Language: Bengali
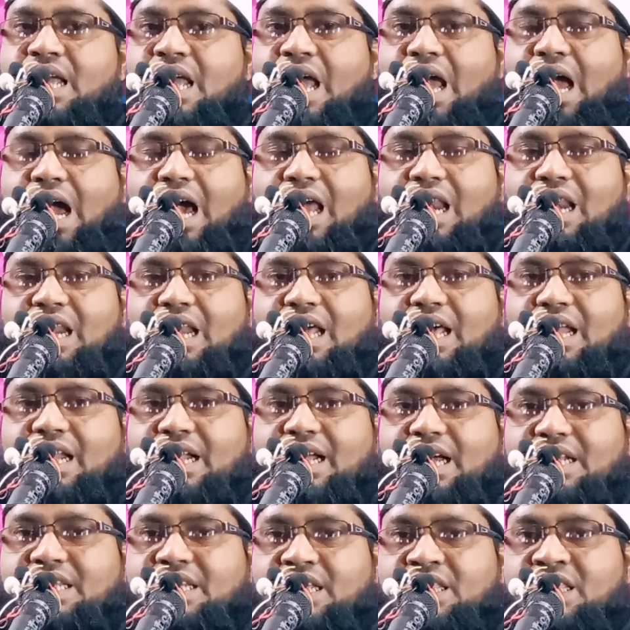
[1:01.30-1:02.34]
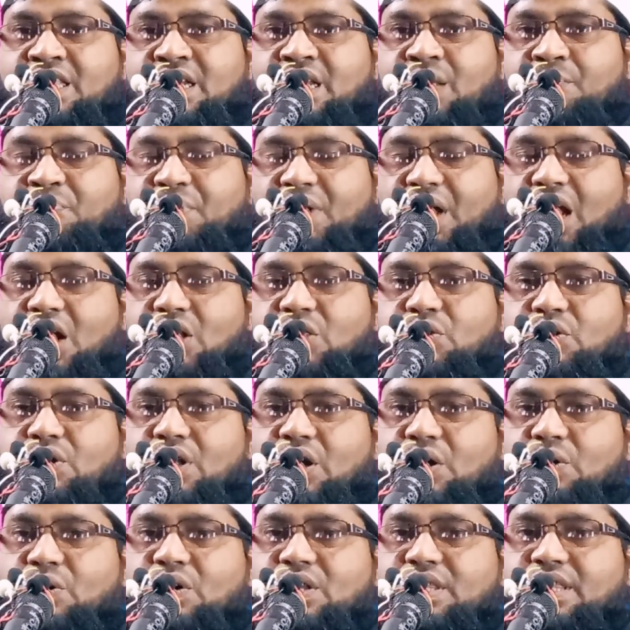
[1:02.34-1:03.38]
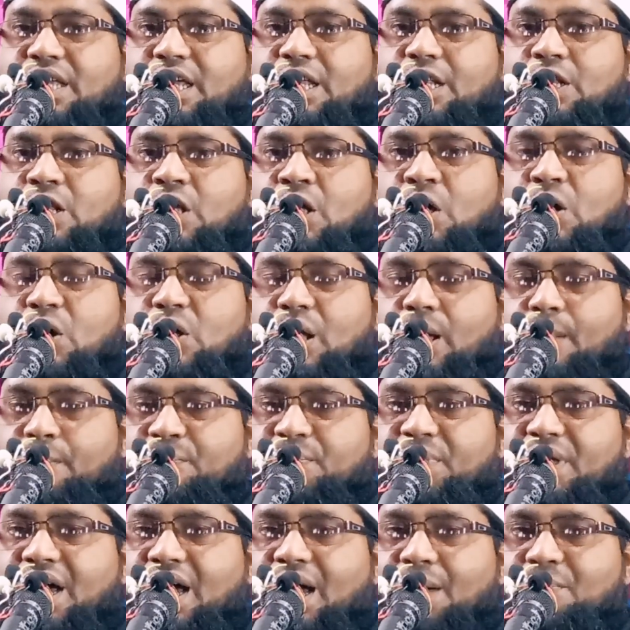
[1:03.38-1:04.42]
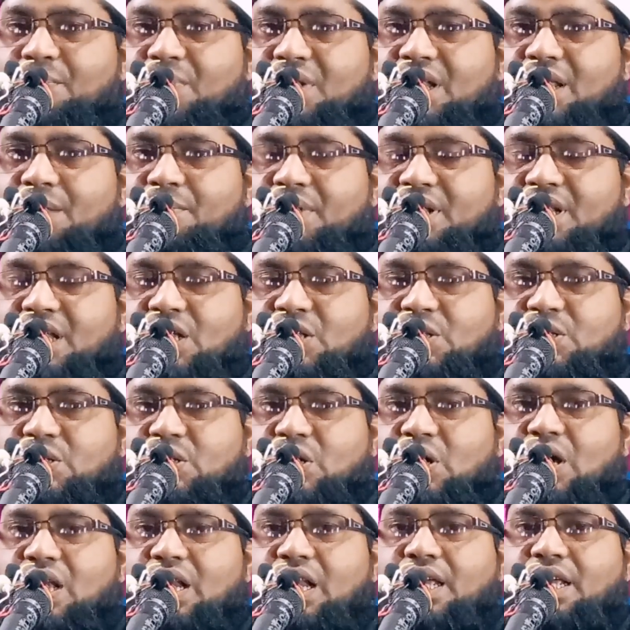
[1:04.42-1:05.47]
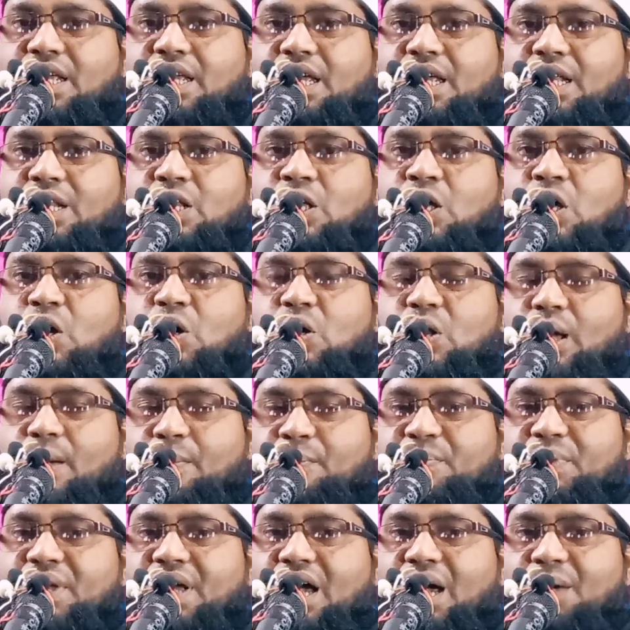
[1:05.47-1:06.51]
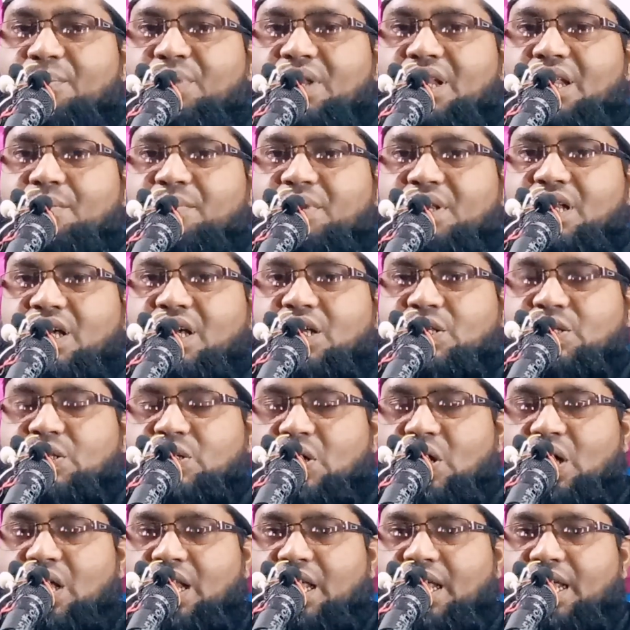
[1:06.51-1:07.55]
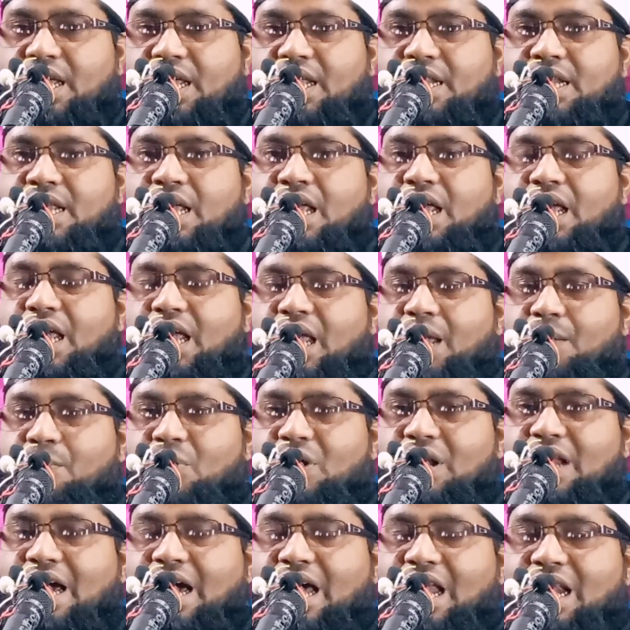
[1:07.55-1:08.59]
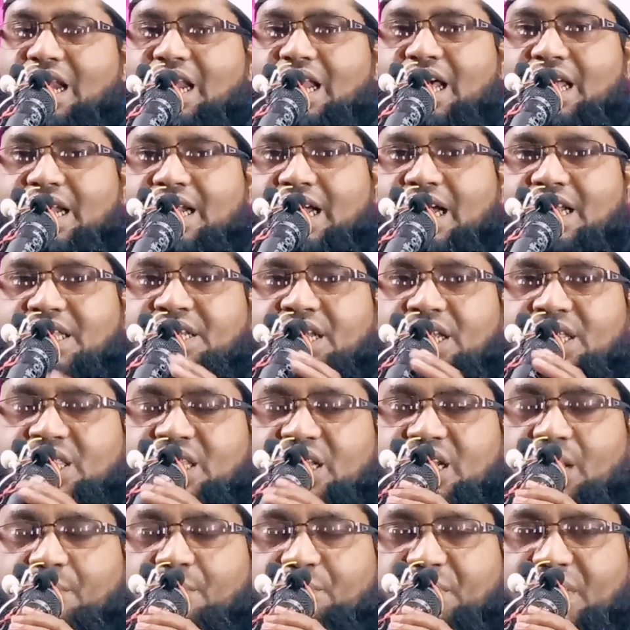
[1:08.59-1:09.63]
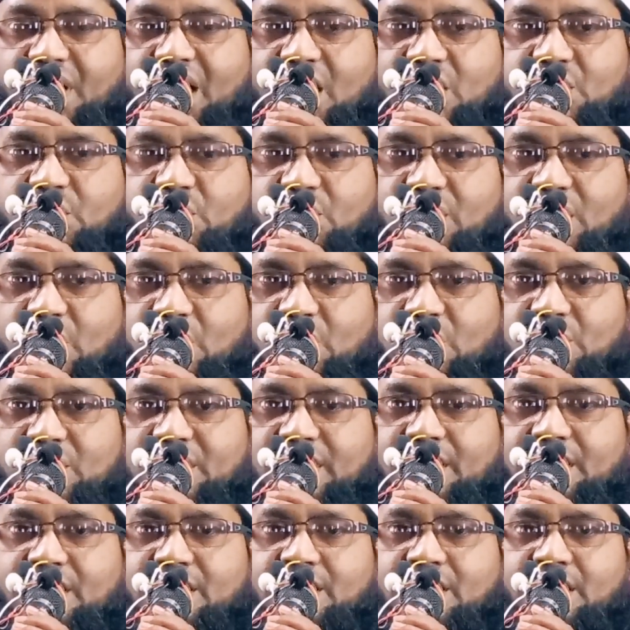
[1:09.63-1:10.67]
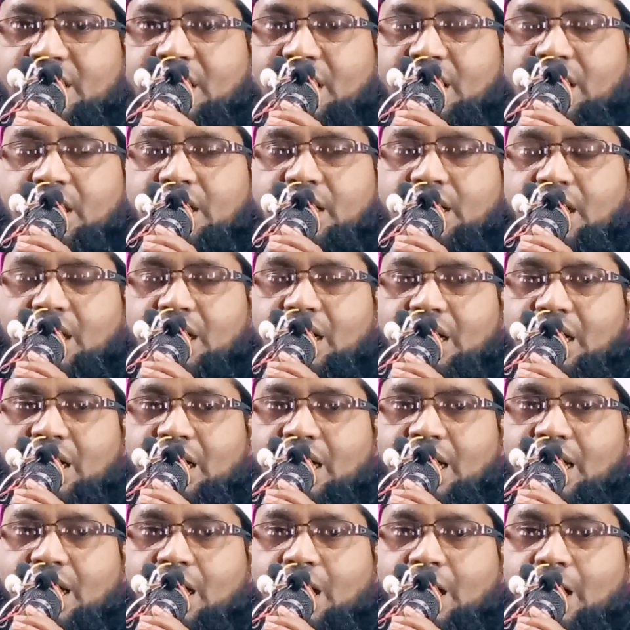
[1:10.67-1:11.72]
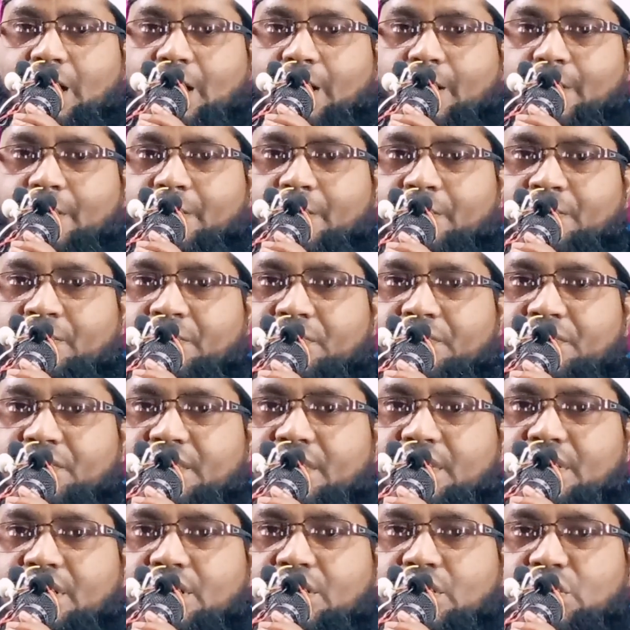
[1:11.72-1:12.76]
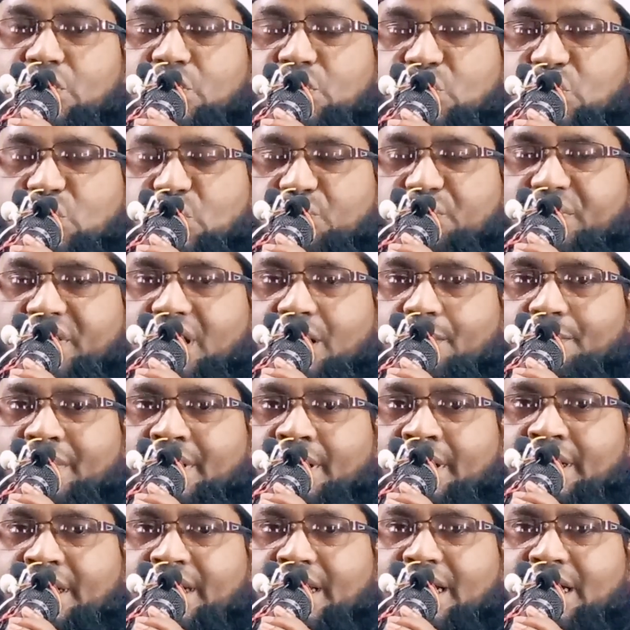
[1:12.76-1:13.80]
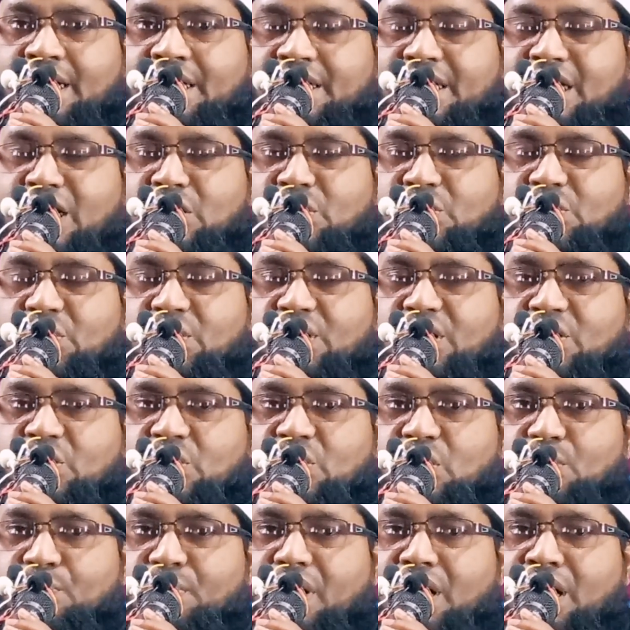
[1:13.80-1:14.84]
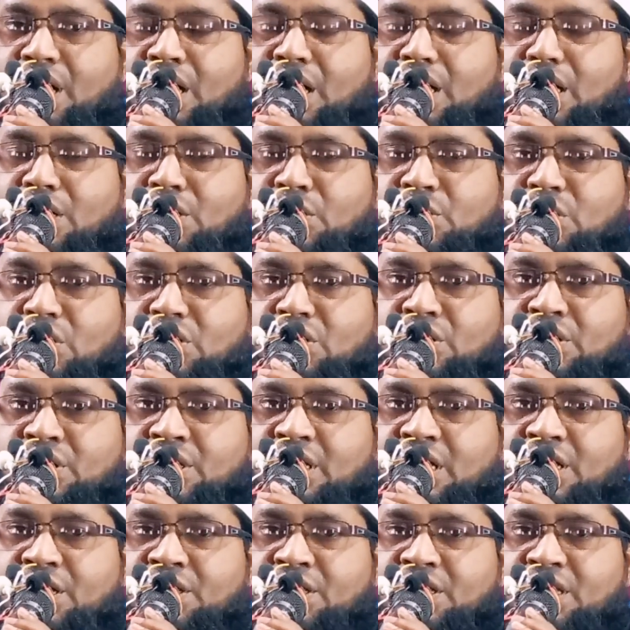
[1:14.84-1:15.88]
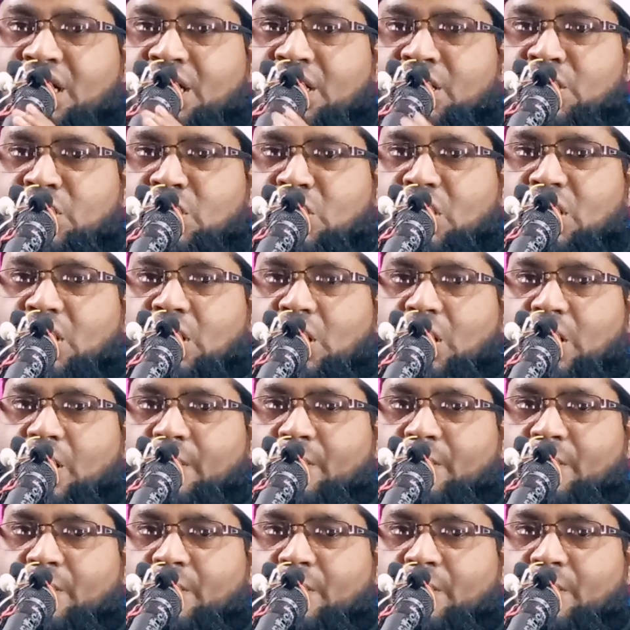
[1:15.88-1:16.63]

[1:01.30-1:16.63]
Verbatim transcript: আল্লাহর কাছে তিনি প্রার্থনা করতেন রব্বি হাবলি মিনাস সলিহীন রব্বি হাবলি মিনাস সলিহীন এই বলে আল্লাহর কাছে তিনি প্রার্থনা করতেন আল্লাহ তুমি আমাকে একটা চরিত্রবান সন্তান দান করো